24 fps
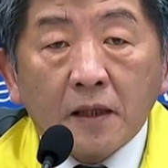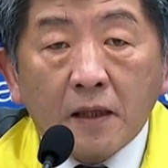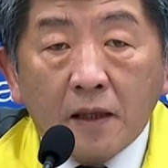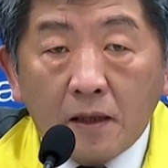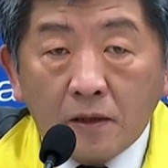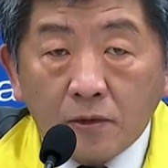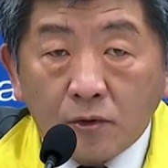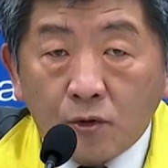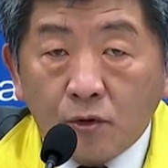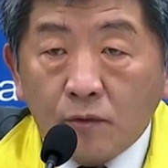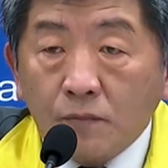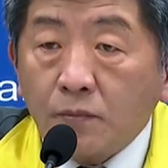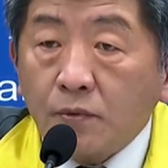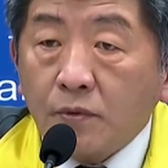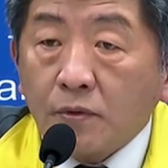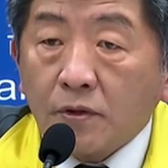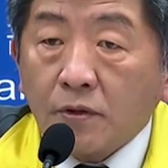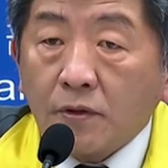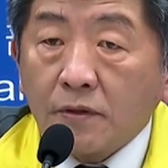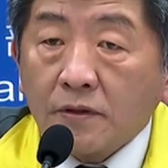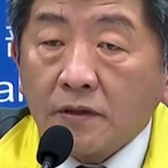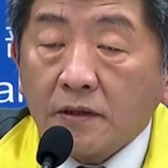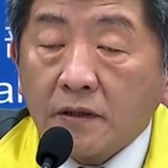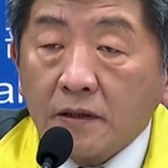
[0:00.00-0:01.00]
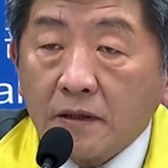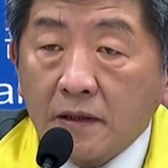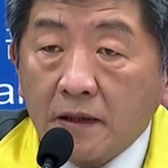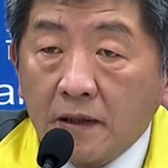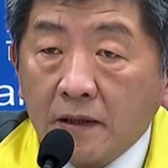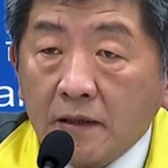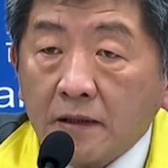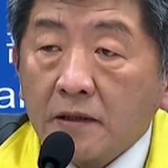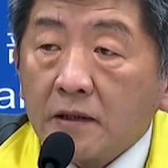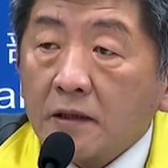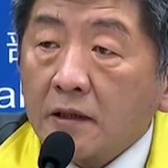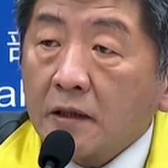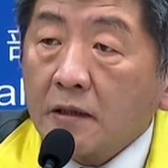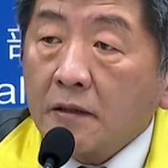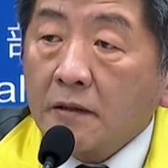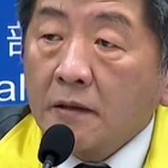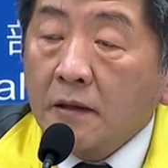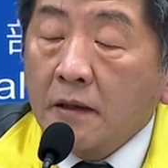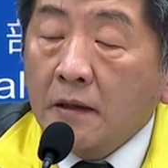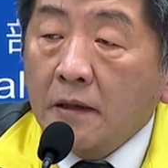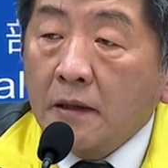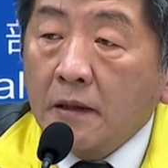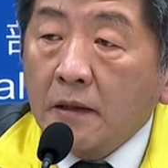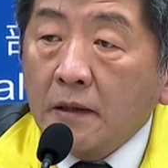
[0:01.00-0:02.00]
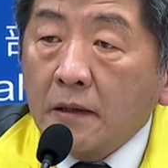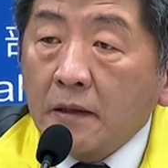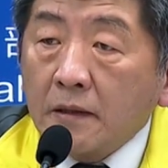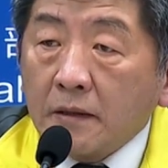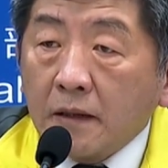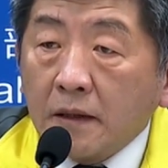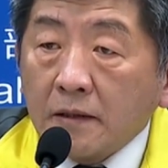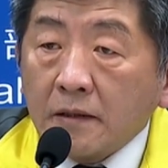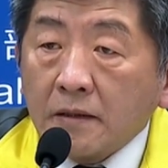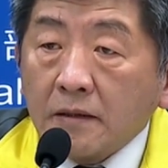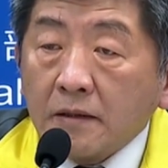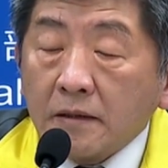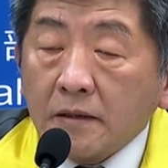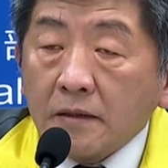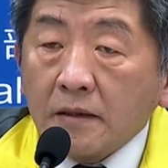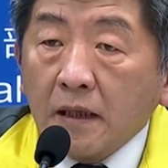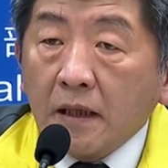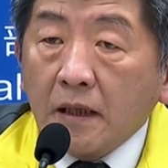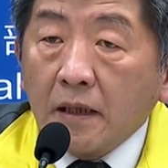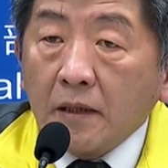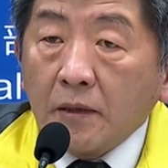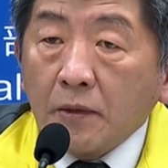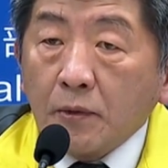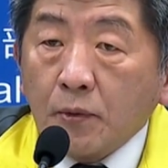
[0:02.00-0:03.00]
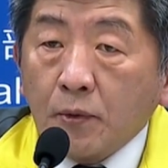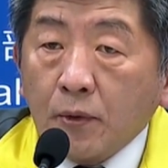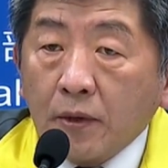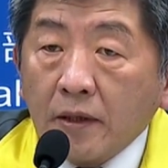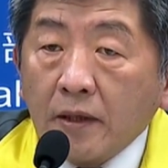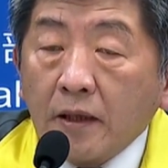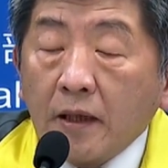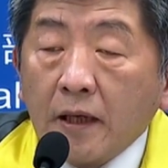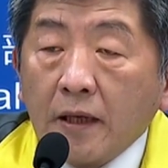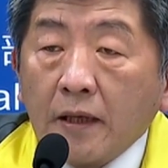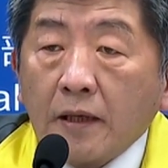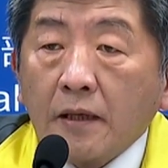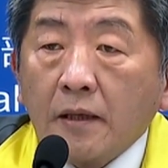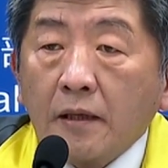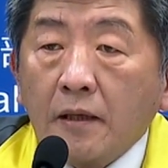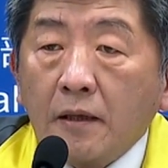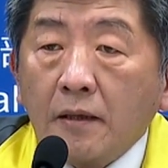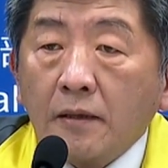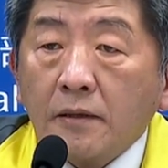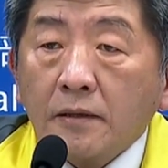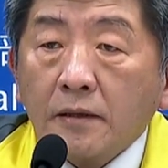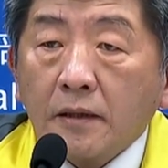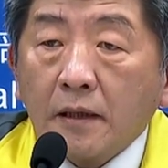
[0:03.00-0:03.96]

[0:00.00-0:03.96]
那全部都是阴性，那这是在院内哈，